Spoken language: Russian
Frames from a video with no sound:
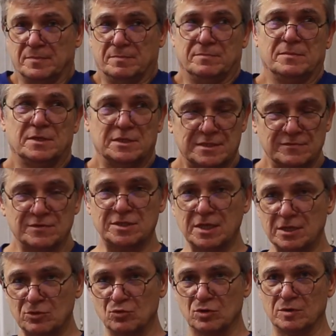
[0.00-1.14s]
если вы с
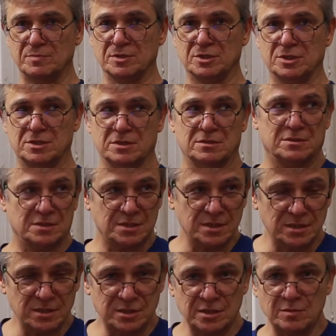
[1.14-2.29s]
натуры пишете,
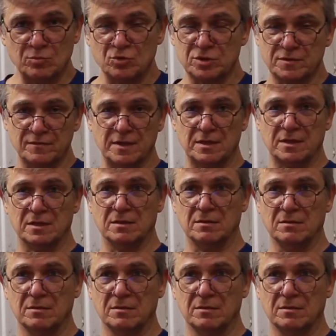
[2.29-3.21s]
сделайте ему светлый.